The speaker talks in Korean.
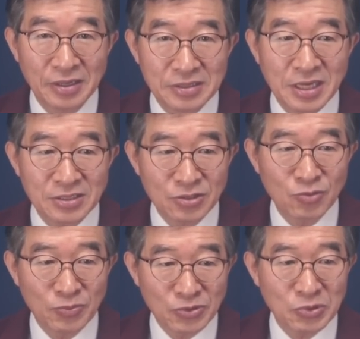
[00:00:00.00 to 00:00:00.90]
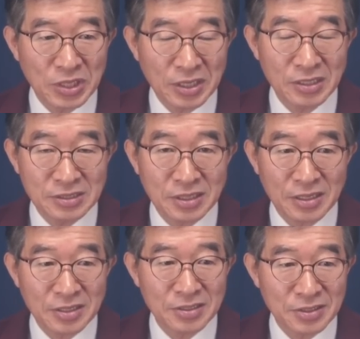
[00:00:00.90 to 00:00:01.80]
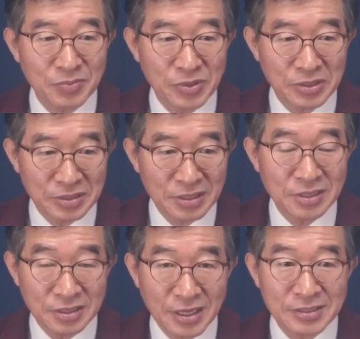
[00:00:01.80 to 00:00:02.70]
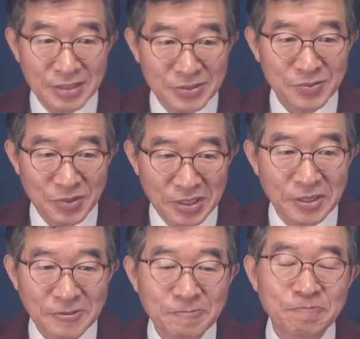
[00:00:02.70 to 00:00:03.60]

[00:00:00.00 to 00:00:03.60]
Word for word: 사전투표 조작이 있었다는 것이 뭐 거의 드러나지 않습니까?